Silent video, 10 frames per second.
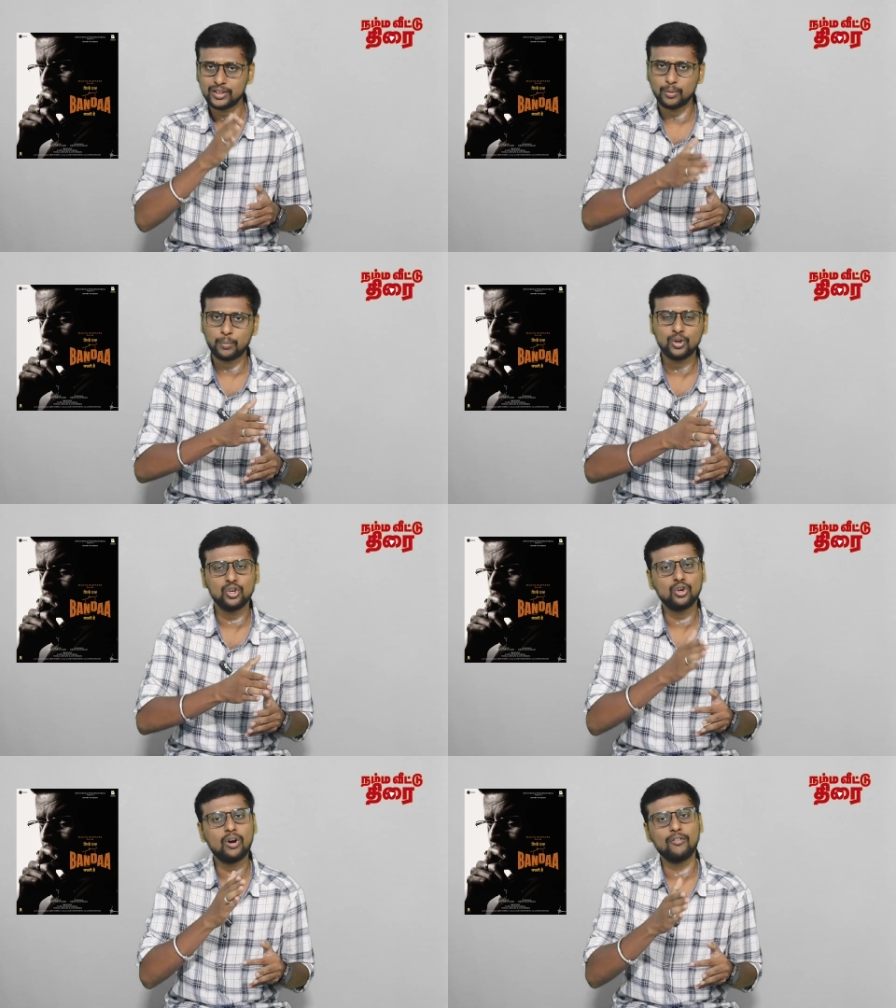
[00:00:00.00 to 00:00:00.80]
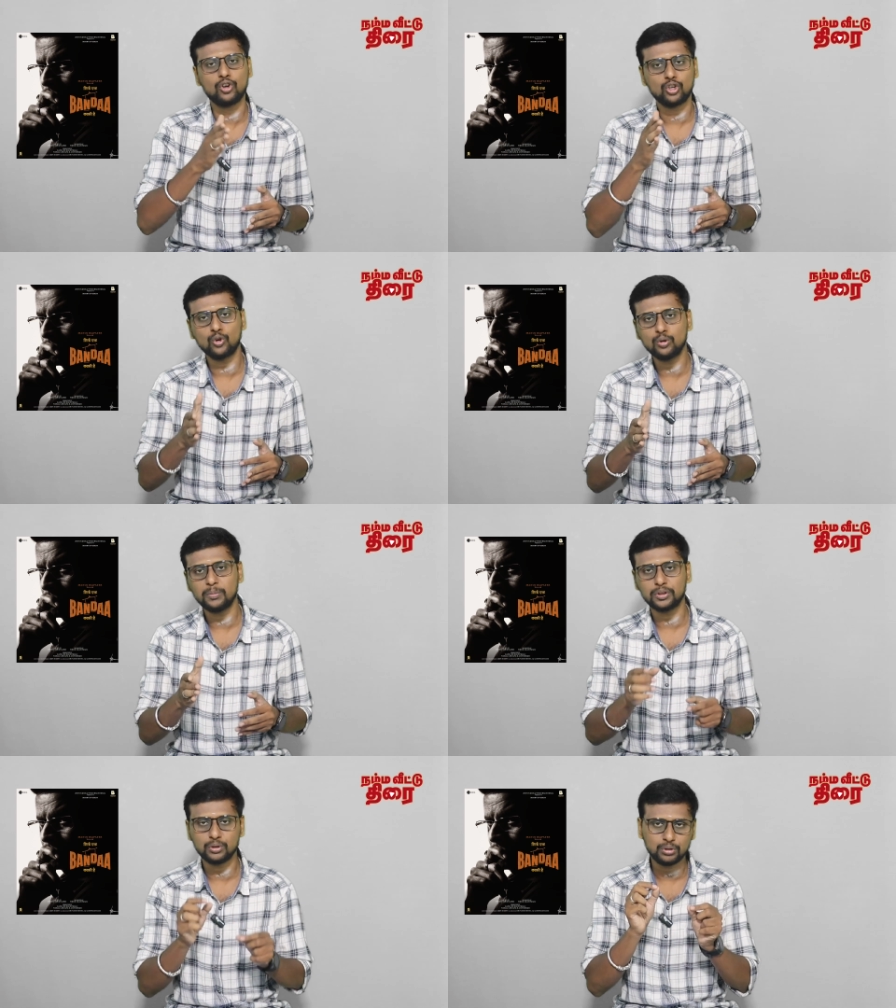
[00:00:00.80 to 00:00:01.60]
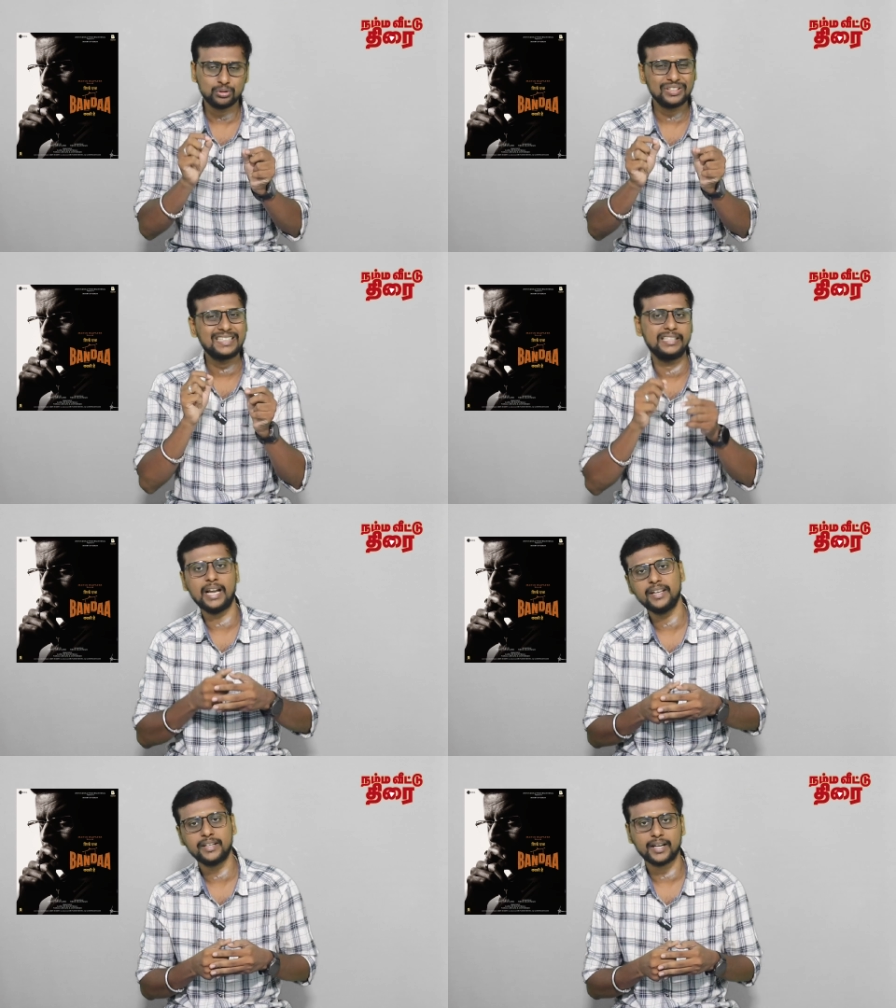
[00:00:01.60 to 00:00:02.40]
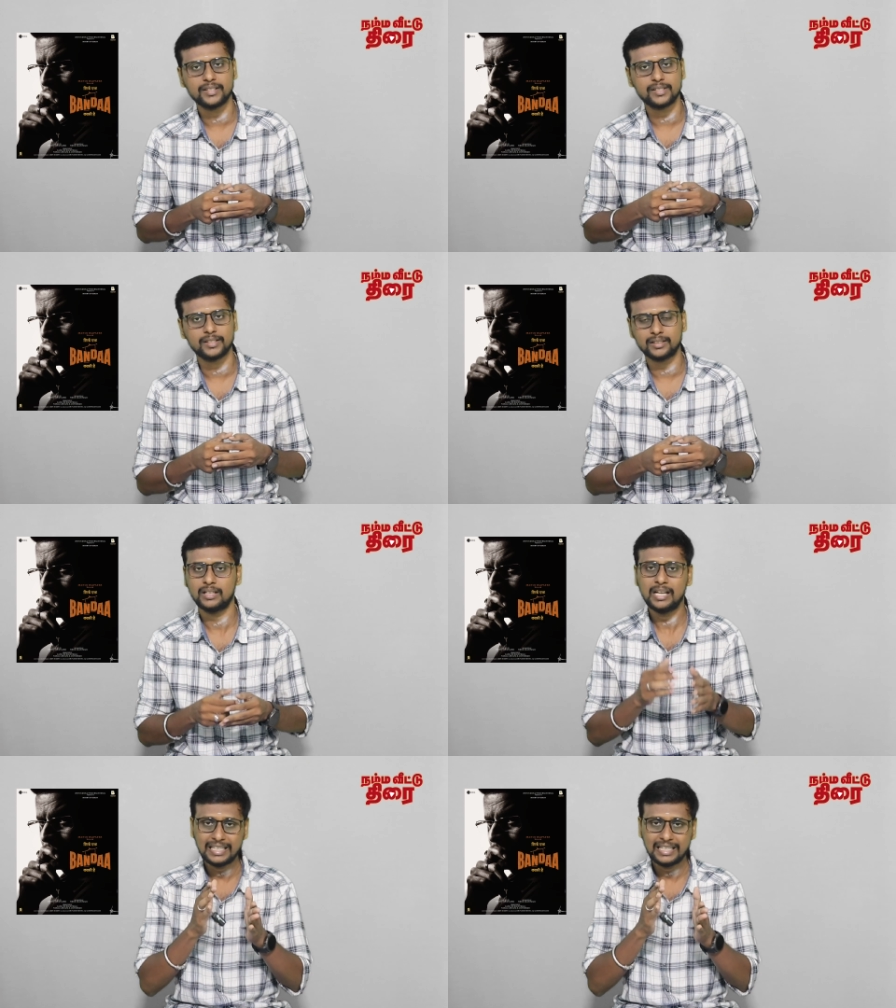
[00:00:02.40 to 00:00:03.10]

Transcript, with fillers: அந்த பொண்ணுக்கும் அவளோட குடும்பத்துக்கும் நியாயம் கிடைச்சிருக்கு